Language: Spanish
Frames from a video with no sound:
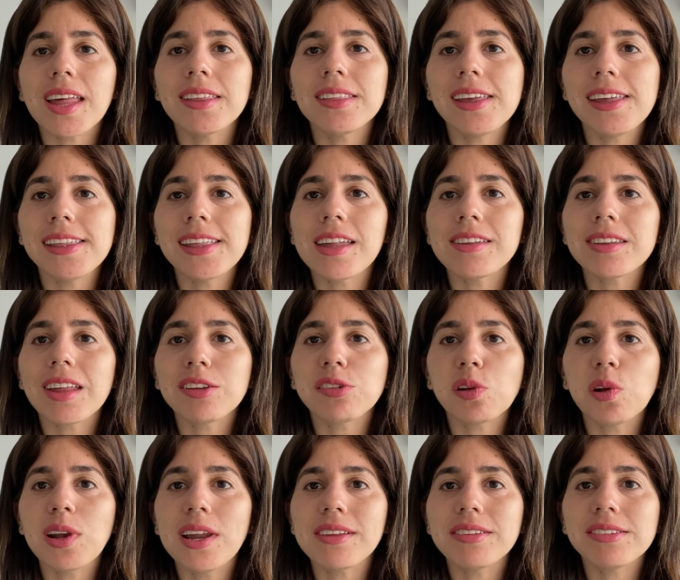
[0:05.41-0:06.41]
Andina, estas
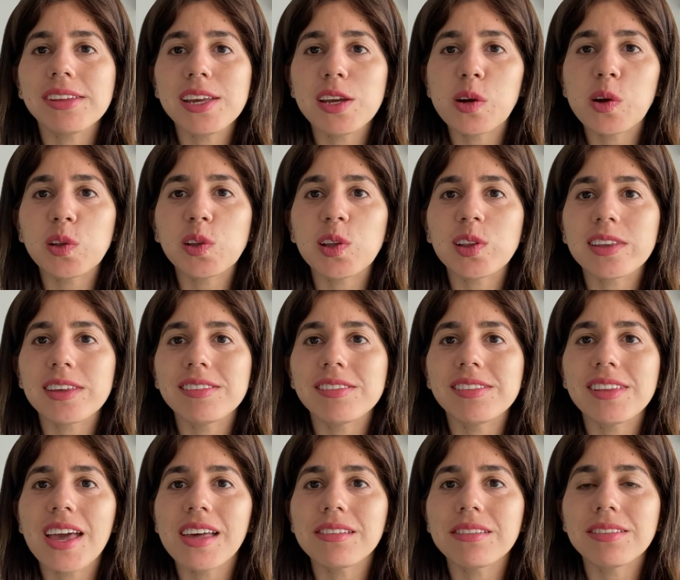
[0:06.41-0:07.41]
son las cinco
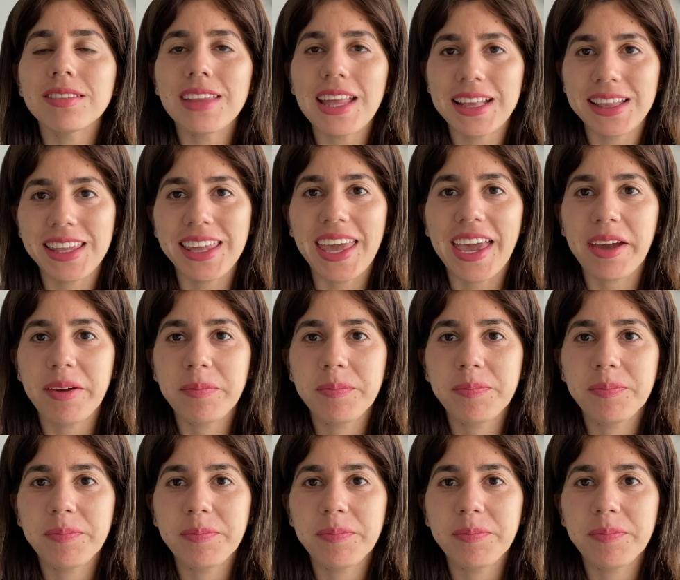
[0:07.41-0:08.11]
noticias del día.